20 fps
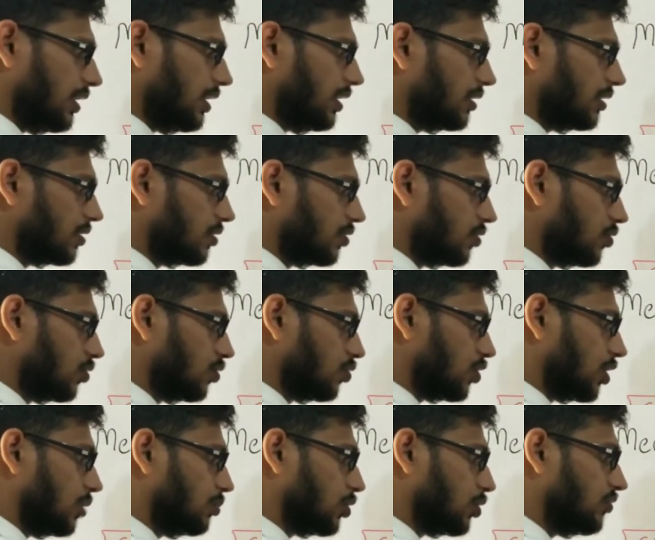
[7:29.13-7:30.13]
की
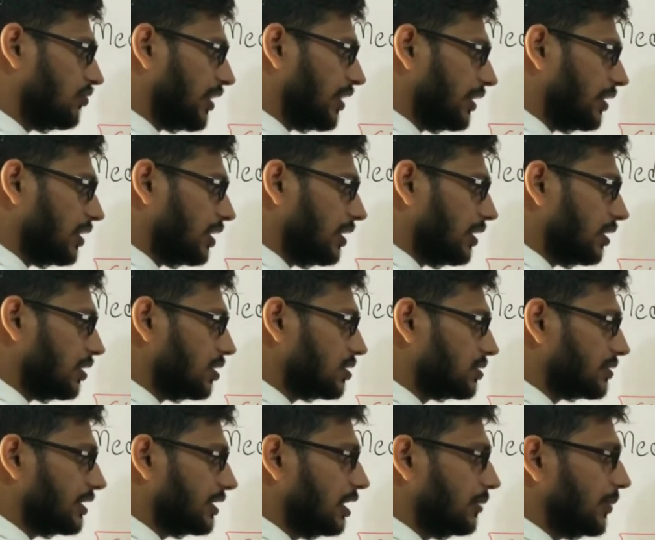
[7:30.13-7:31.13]
तो हमको फाइनली
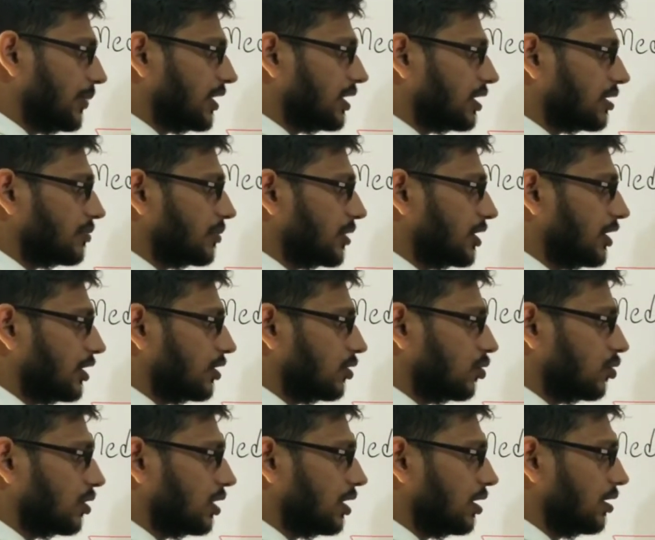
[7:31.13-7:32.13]
स्किल भी किस में देना
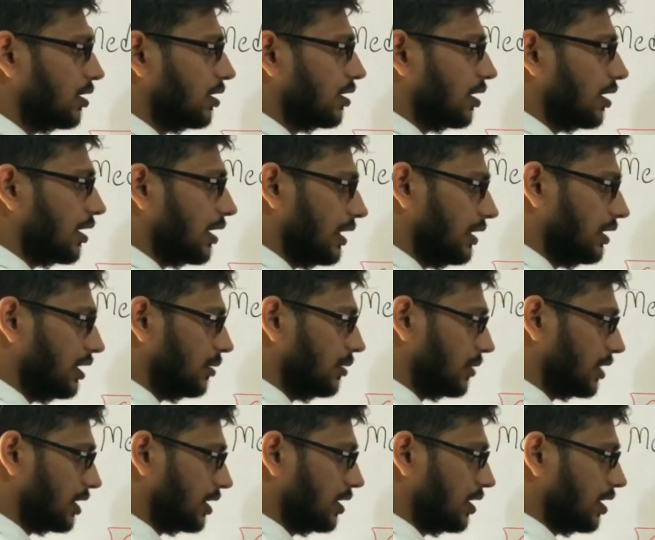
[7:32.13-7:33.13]
होगा हिंदी में